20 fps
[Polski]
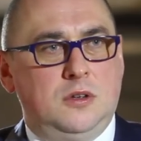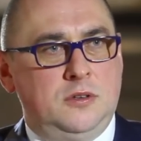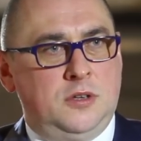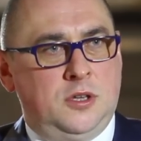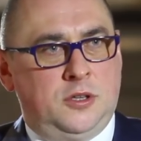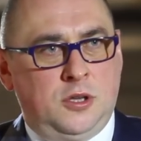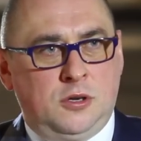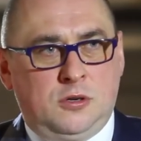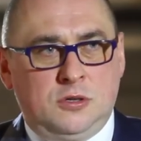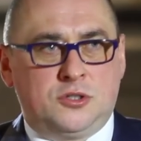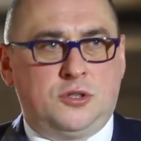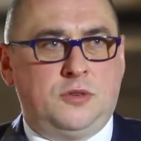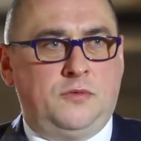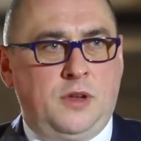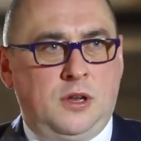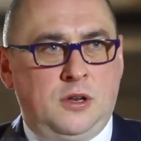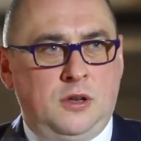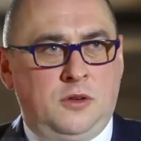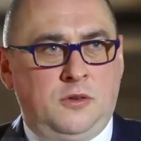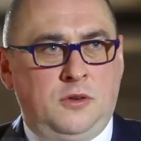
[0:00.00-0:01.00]
nie tylko
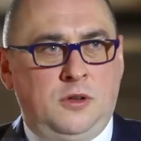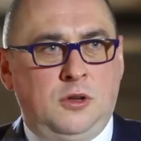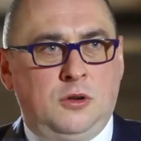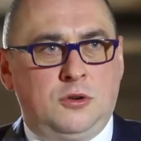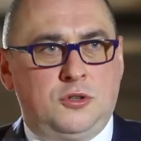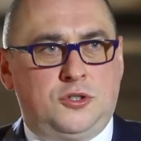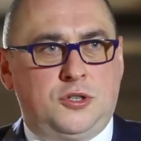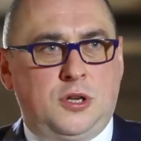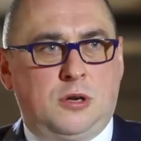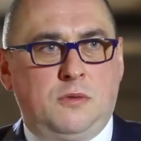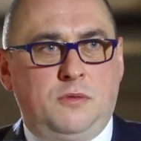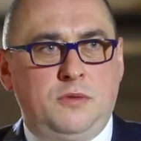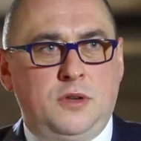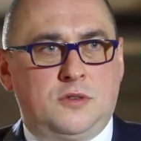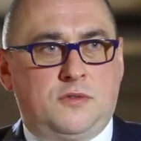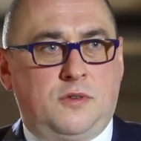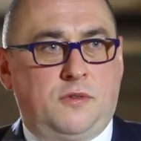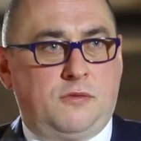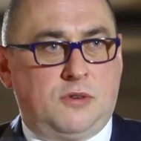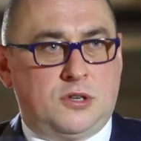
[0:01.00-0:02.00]
ilości, ale
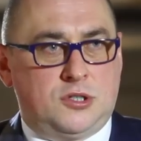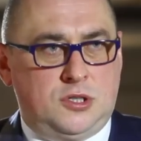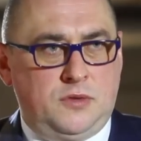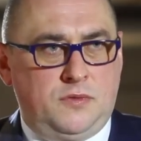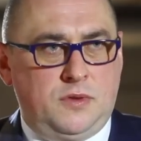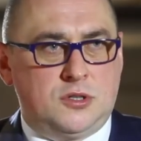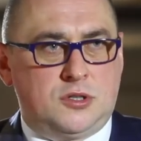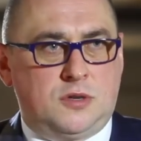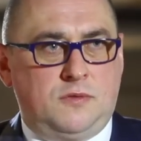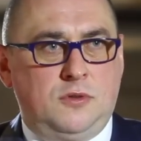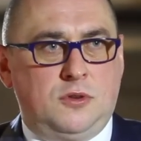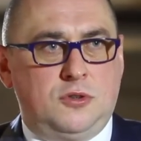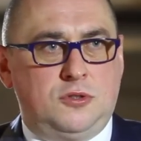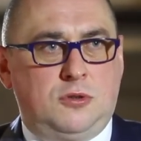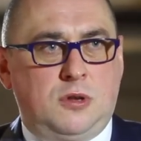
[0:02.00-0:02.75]
również właściwej żywności,